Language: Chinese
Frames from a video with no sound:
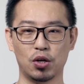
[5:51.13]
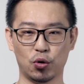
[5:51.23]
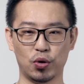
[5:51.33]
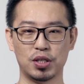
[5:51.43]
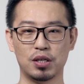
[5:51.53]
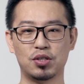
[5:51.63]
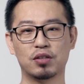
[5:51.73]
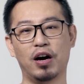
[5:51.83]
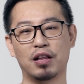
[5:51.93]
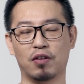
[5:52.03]
有一些
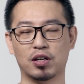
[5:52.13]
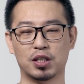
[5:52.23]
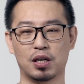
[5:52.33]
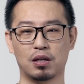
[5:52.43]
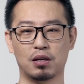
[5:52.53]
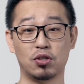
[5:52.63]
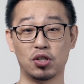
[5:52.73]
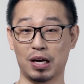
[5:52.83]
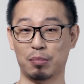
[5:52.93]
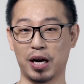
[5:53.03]
境外的网站你是
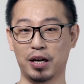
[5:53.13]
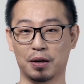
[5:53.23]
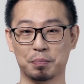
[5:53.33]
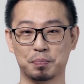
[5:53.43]
打不开的，